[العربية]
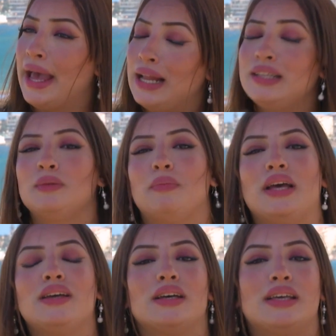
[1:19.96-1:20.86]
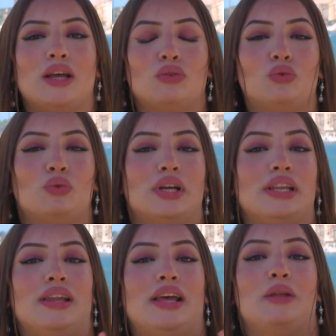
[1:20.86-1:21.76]
لتماك كانوا
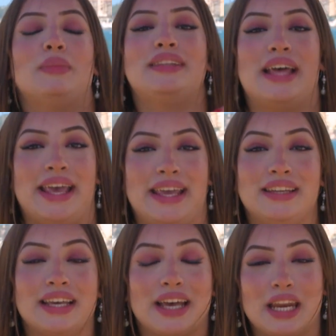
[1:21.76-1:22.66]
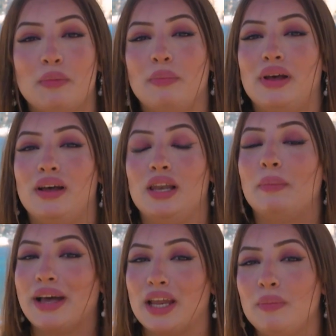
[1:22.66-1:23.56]
المداحين كي قريب
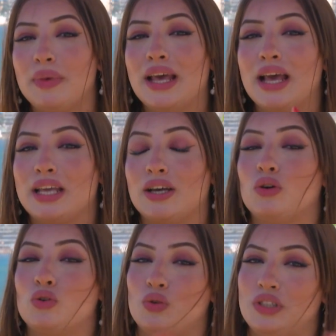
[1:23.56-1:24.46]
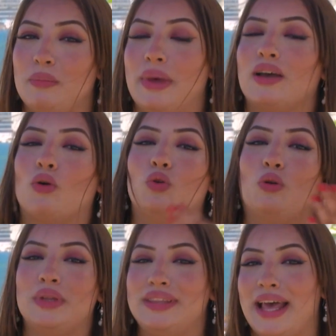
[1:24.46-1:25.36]
المغرب يخرجوا لتماك نقولوا
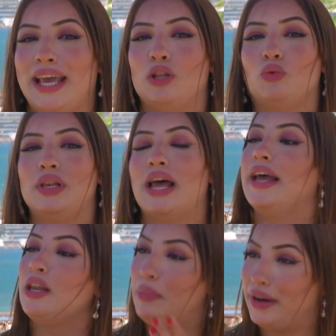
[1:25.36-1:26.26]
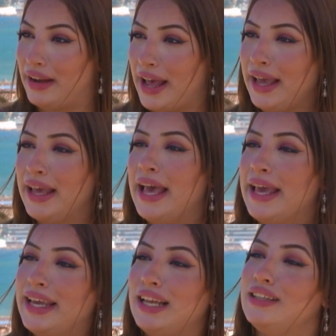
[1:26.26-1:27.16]
المداحين ولا البراح
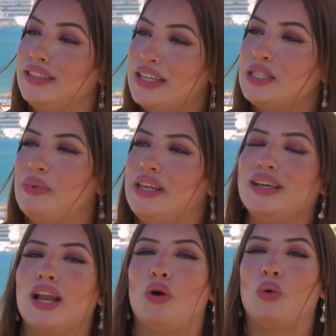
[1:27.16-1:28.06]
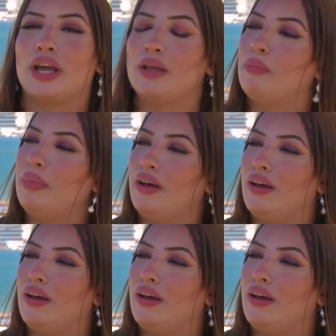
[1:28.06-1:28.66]
يعلن يعني الناس باللي راهو قريب